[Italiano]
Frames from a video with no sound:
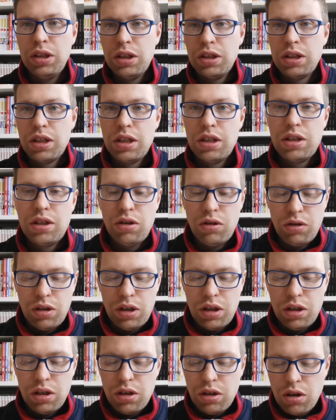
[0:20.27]
in
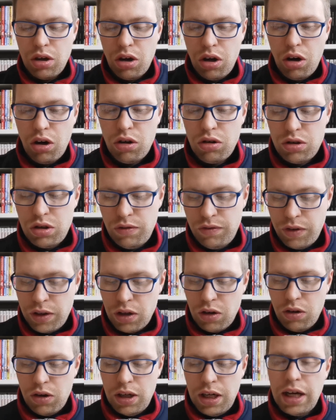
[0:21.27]
descrizione. Oggi
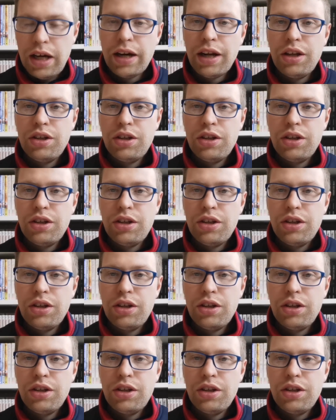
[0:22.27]
farò la